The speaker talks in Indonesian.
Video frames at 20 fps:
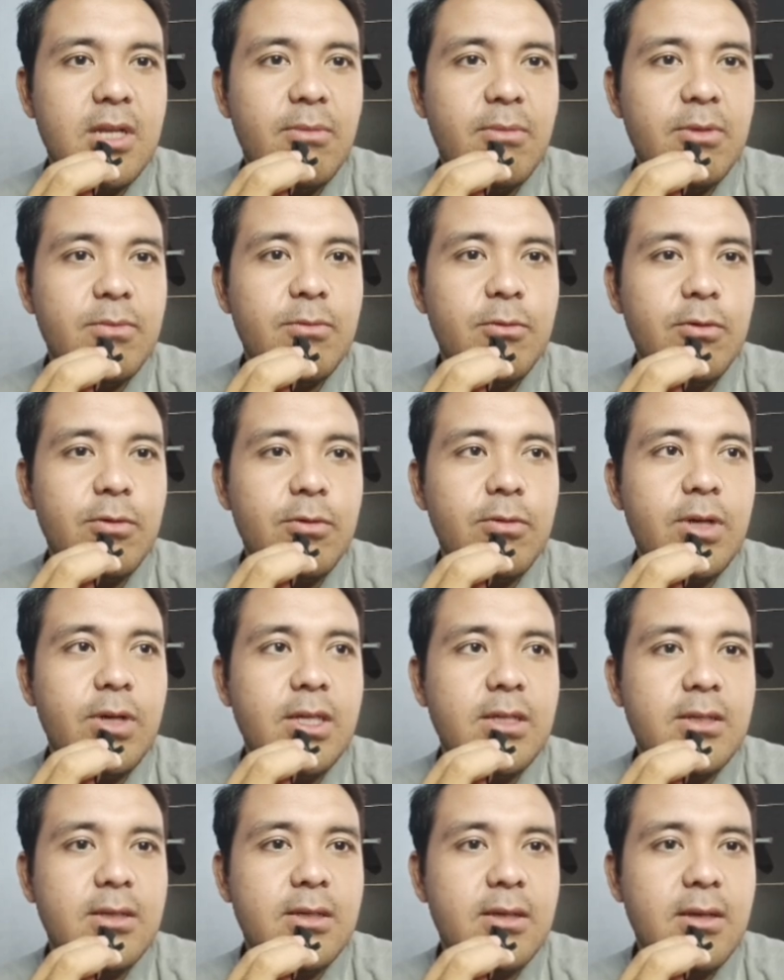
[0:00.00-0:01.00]
dapat buku
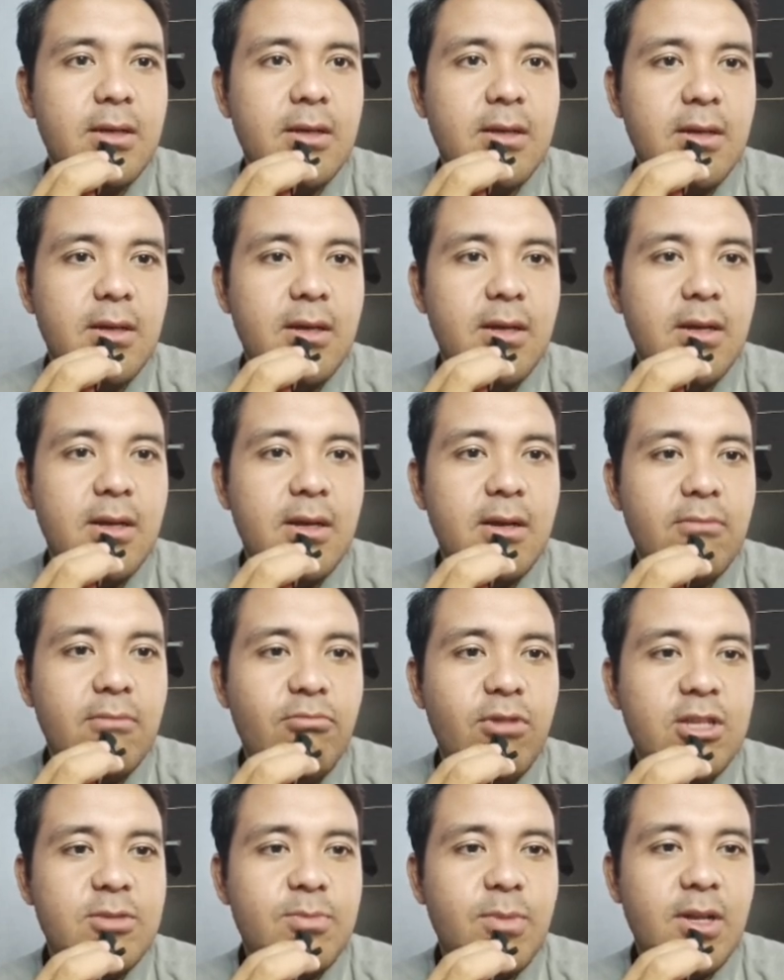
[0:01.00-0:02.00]
guys
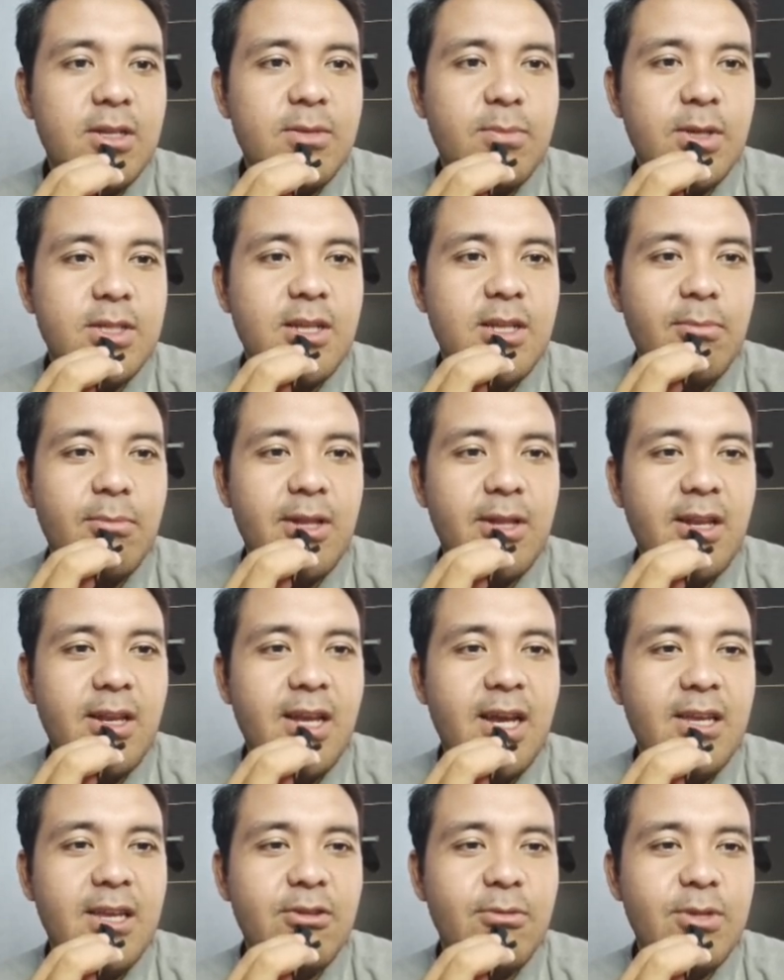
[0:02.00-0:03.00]
please please please dapat
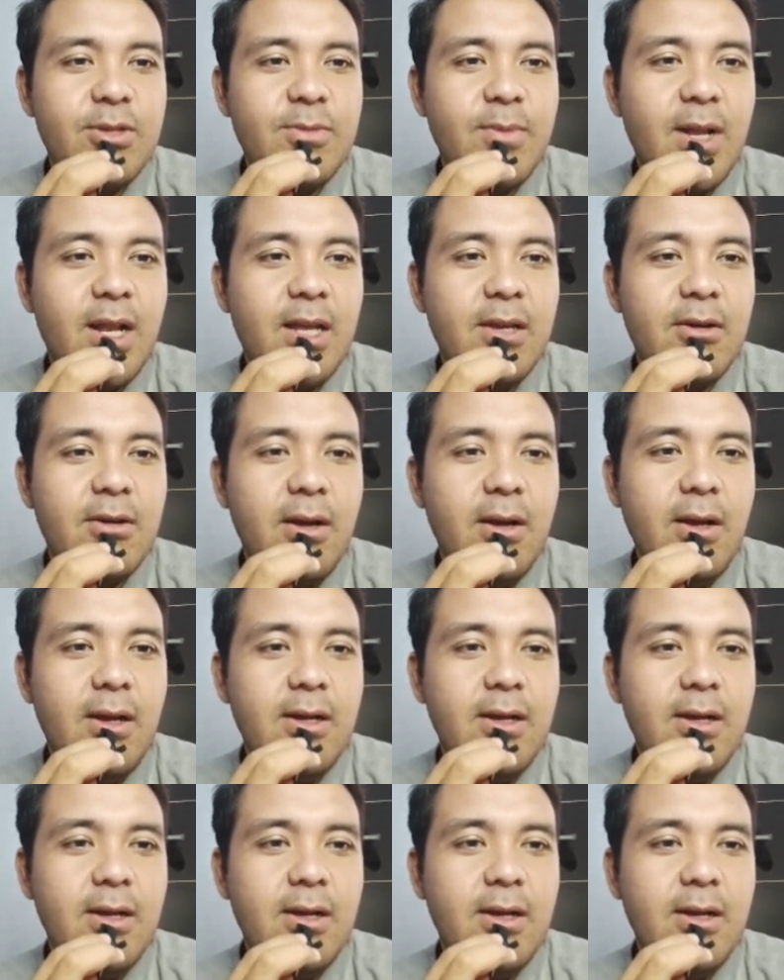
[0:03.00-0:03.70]
rianya yuk Bismillah yuk